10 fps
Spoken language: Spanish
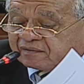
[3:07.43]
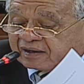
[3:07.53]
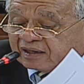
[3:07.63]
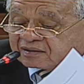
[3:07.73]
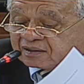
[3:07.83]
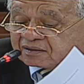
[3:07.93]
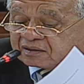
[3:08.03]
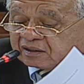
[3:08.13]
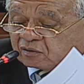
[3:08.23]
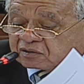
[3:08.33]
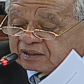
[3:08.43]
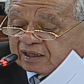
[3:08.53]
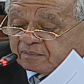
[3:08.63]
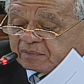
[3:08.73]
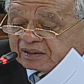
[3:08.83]
en el sentido
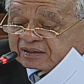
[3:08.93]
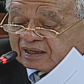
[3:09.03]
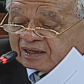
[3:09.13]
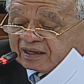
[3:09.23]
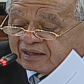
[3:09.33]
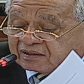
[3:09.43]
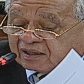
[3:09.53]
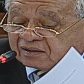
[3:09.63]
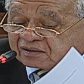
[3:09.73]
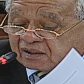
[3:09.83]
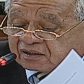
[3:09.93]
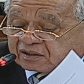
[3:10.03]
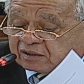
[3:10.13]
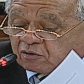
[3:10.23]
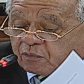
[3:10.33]
se emita ley de
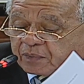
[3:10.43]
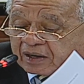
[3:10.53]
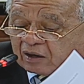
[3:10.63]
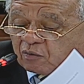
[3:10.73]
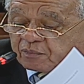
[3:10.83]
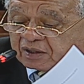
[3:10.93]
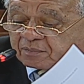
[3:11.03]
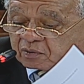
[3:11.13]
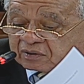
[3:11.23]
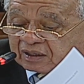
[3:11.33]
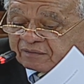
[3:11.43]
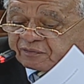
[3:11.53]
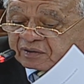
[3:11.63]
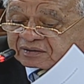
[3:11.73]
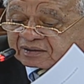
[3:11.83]
incentivos para los miembros de las
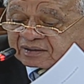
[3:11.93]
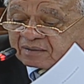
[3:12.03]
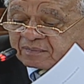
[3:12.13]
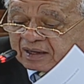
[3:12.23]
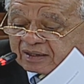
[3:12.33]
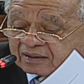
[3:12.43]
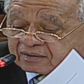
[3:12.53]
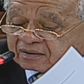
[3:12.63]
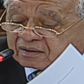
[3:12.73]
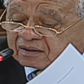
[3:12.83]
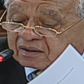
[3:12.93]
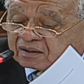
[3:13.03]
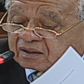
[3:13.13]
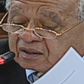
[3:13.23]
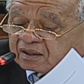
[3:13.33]
Fuerzas Armadas,
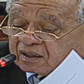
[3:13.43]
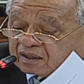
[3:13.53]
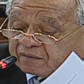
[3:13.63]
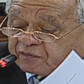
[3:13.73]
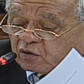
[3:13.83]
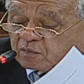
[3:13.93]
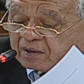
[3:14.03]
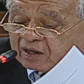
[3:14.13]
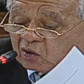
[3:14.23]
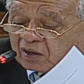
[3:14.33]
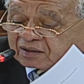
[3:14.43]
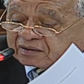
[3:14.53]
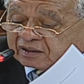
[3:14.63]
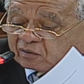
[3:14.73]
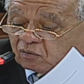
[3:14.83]
reformas a los
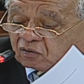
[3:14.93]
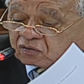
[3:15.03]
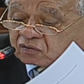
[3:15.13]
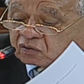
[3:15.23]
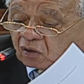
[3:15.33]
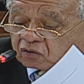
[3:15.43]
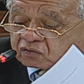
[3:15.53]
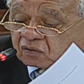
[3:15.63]
artículos 2,